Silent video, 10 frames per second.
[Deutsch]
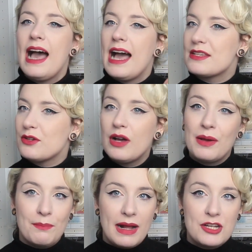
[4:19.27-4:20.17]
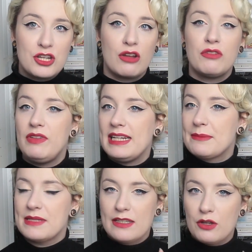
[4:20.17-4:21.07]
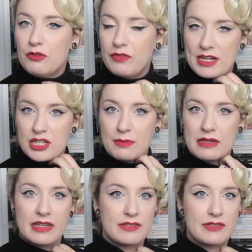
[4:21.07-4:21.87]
Also mal schauen, vielleicht habe ich auch noch falsch gemacht,